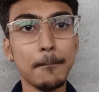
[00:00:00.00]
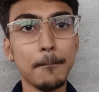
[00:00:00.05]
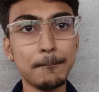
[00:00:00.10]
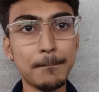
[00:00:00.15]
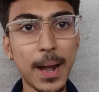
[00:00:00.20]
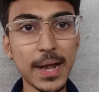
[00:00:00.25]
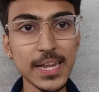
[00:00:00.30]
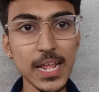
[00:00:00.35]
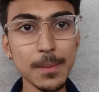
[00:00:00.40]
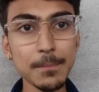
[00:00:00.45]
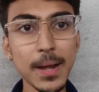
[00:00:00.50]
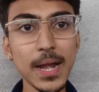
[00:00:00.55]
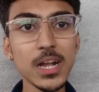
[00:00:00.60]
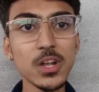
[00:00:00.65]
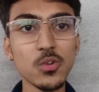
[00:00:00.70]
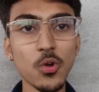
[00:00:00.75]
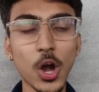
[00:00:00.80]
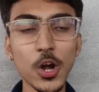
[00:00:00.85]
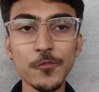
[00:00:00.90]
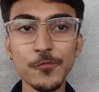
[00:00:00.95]
बेटरमेंट
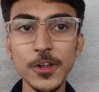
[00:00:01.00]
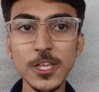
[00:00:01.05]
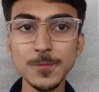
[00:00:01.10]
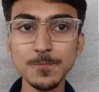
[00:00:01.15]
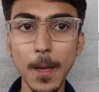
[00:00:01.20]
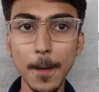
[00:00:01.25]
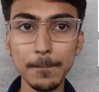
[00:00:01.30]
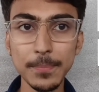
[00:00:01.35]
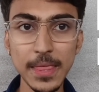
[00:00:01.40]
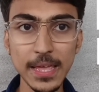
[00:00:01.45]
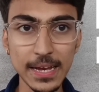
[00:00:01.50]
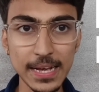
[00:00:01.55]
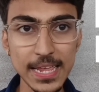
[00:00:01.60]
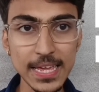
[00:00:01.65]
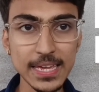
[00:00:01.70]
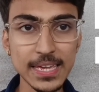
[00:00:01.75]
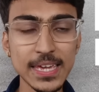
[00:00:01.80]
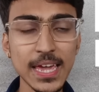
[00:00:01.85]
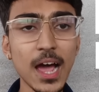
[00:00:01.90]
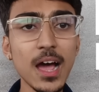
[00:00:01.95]
नॉट फ्रीज पे आपने
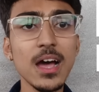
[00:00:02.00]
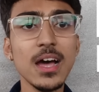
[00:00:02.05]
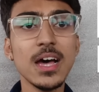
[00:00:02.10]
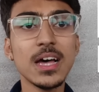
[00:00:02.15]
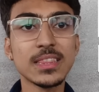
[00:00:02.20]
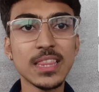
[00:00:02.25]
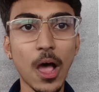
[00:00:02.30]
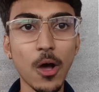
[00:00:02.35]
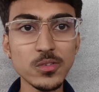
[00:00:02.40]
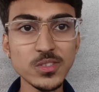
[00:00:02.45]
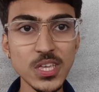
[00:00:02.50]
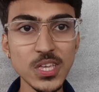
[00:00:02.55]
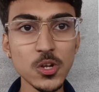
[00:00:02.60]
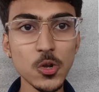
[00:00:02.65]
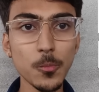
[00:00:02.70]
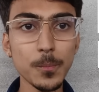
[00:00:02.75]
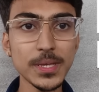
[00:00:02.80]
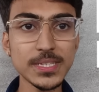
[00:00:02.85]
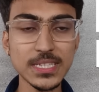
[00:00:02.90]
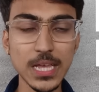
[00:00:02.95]
क्लिक किया थाउजेंड
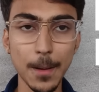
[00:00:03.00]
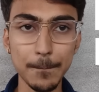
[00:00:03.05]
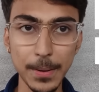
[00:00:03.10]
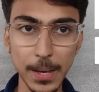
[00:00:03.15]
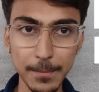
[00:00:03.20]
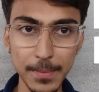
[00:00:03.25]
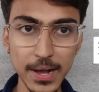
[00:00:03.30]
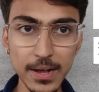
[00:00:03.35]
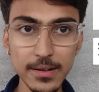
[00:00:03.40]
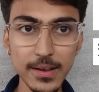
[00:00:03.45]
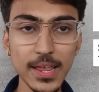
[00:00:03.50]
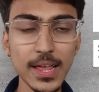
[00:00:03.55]
रुपीज़ का पेमेंट